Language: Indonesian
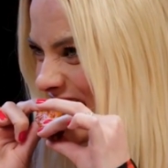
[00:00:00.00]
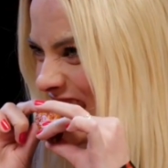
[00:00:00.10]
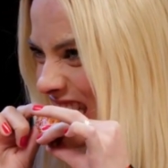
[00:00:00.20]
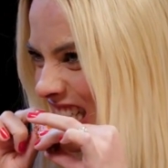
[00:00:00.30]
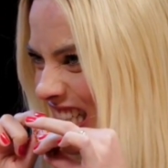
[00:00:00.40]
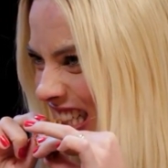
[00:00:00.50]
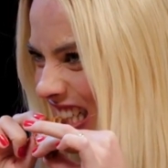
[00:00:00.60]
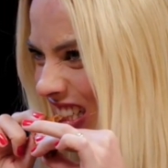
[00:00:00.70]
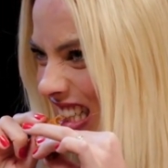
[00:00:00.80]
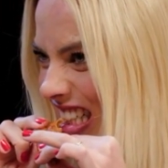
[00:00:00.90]
Banyak
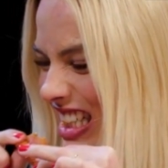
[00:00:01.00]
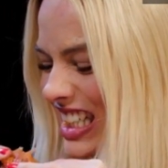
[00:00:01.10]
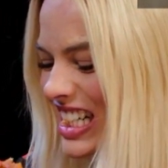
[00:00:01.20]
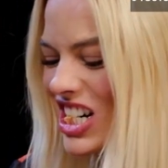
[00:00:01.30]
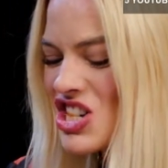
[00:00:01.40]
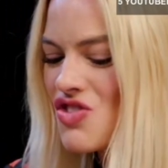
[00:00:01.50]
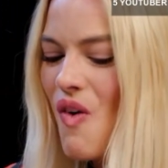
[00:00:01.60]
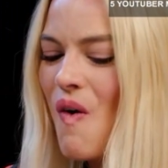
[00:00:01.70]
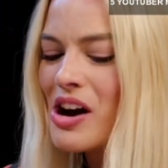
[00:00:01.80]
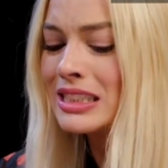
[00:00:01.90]
seleb yang pernah jadi
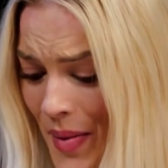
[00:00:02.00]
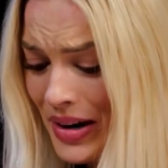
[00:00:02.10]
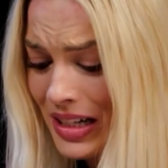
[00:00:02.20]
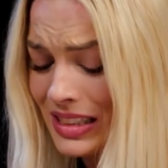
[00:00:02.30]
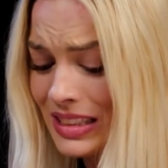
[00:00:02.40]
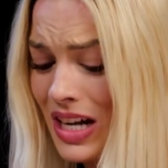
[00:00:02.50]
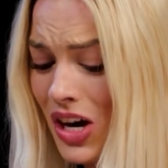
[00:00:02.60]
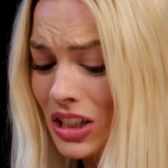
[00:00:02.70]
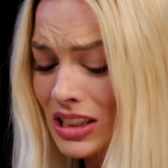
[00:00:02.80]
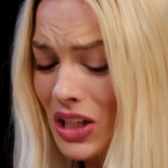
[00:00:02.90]
korban tantangan Hot
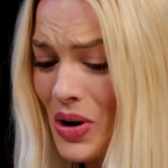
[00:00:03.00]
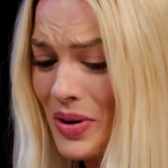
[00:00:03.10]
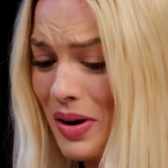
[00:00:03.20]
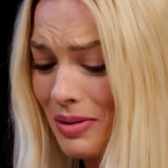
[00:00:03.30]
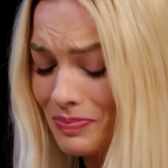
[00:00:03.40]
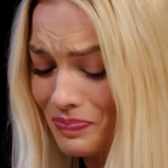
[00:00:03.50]
Ones ini.